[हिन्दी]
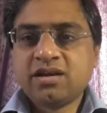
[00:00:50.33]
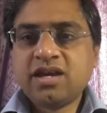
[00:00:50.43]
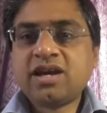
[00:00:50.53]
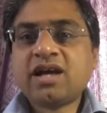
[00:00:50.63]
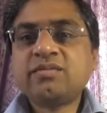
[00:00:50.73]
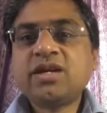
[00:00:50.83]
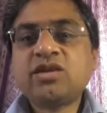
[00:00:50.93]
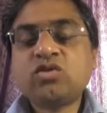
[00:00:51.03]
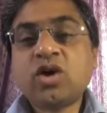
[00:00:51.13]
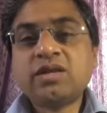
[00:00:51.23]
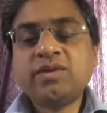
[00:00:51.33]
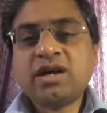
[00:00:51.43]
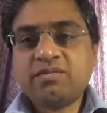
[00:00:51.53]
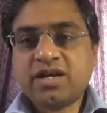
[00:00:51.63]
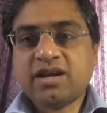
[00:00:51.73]
एक आदमी या दो आदमी
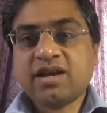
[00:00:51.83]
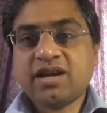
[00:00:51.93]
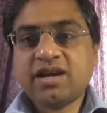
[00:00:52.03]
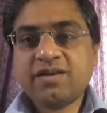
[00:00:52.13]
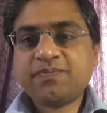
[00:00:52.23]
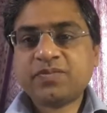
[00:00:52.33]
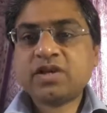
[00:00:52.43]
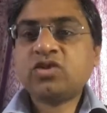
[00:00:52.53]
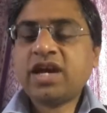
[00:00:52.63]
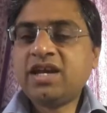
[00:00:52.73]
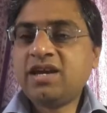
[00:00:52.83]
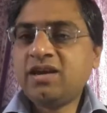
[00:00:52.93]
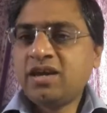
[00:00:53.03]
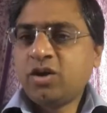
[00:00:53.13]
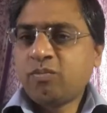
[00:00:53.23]
काम करने लगे हैं तो यानी कि
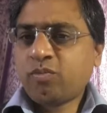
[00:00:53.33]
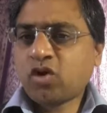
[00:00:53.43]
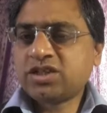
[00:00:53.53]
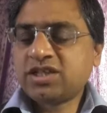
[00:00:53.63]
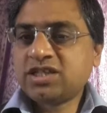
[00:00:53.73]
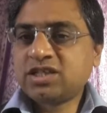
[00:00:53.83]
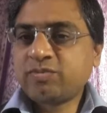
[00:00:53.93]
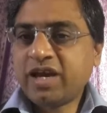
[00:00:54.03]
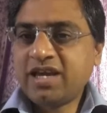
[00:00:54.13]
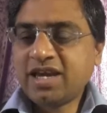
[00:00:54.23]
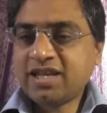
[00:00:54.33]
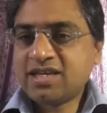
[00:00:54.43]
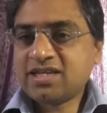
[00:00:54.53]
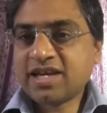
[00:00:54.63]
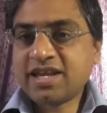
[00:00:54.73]
प्रोसेसेस पहले क्या
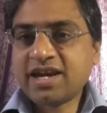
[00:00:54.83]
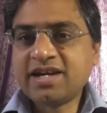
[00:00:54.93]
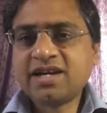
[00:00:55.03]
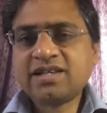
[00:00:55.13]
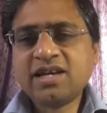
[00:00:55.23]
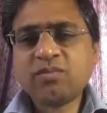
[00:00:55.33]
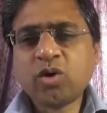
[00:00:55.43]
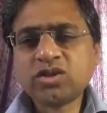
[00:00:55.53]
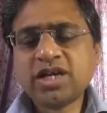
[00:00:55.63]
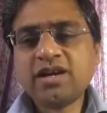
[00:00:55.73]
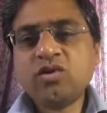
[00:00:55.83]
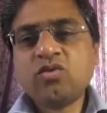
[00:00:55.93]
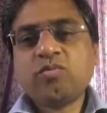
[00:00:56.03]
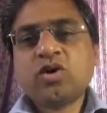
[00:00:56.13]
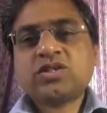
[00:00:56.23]
थी सेग्रीगेटेड थी बहुत सारे
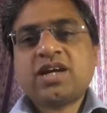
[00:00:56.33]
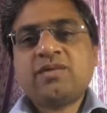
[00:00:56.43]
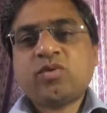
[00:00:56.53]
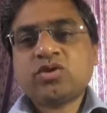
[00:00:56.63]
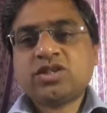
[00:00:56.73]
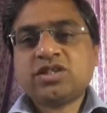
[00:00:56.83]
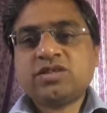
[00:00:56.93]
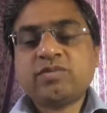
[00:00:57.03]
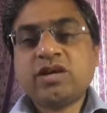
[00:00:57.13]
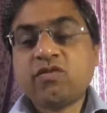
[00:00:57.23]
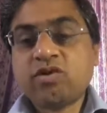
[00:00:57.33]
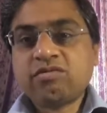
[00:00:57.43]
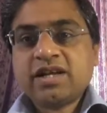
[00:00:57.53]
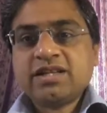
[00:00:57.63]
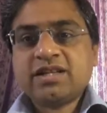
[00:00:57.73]
लोग बहुत सारी प्रोसेसेस में
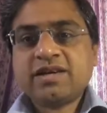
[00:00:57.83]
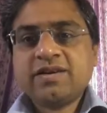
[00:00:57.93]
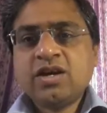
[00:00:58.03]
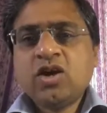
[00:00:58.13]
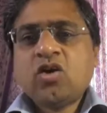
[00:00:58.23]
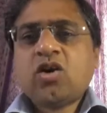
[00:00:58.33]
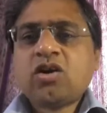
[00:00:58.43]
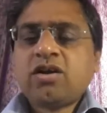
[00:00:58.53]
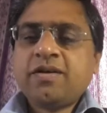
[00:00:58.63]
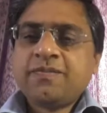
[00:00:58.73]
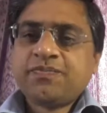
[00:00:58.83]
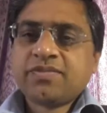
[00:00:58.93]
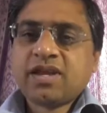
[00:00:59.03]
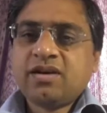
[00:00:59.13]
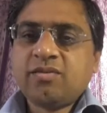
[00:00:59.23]
इन्वॉल्व रहते थे और
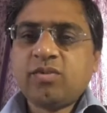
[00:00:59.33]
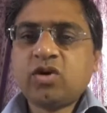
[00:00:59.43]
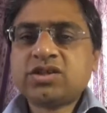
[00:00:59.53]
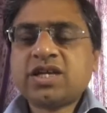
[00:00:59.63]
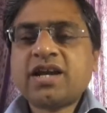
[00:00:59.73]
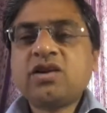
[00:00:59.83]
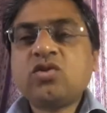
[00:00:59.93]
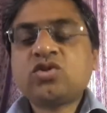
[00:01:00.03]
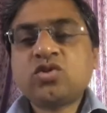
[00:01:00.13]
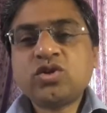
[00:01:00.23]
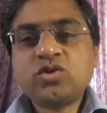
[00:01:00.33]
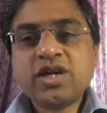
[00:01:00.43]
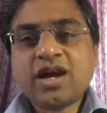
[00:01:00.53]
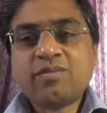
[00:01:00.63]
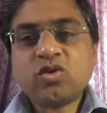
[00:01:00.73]
हम्म, बहुत सारे लोग छोटे
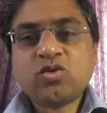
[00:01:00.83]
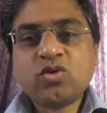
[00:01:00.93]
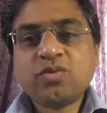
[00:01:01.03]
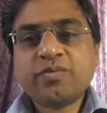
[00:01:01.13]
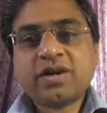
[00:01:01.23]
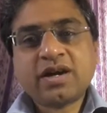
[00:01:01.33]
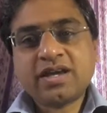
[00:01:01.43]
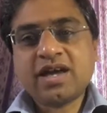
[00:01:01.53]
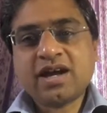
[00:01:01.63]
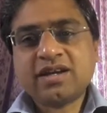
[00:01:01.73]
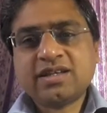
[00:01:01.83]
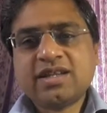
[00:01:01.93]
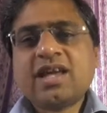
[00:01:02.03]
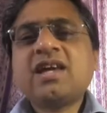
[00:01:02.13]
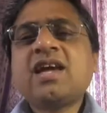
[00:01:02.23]
छोटे कामों को किया
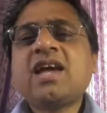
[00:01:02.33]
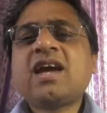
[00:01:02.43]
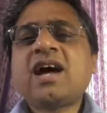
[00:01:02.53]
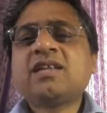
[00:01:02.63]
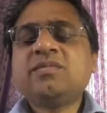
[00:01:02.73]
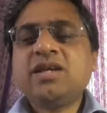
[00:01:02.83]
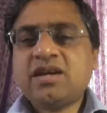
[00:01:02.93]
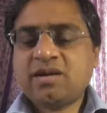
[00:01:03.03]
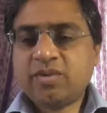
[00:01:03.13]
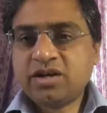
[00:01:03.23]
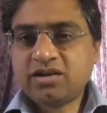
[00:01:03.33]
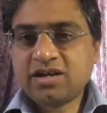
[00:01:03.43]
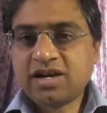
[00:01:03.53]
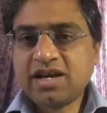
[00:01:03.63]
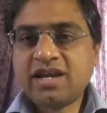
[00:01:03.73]
करते थे यानी कि एक आदमी एक पर्टिकुलर